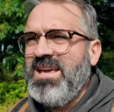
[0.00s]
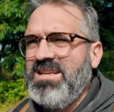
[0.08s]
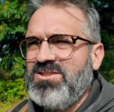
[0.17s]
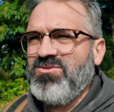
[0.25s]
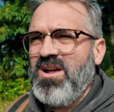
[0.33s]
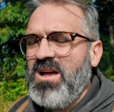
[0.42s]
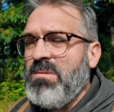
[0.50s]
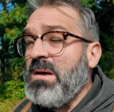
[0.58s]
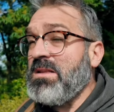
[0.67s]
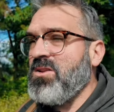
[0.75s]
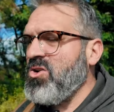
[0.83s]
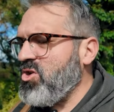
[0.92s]
Ils sont là, mais
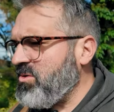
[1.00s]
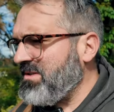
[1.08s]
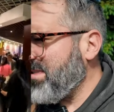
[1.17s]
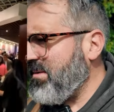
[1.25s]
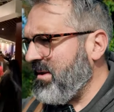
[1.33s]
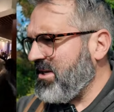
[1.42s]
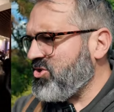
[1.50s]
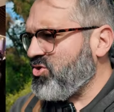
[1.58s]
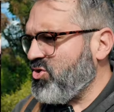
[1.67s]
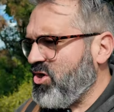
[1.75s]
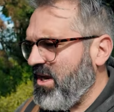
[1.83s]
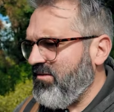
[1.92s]
attends, ça marche
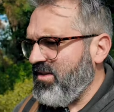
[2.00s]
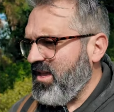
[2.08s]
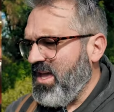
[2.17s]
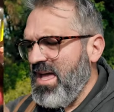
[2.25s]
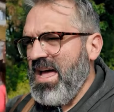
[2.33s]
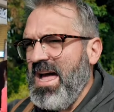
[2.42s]
le clavier.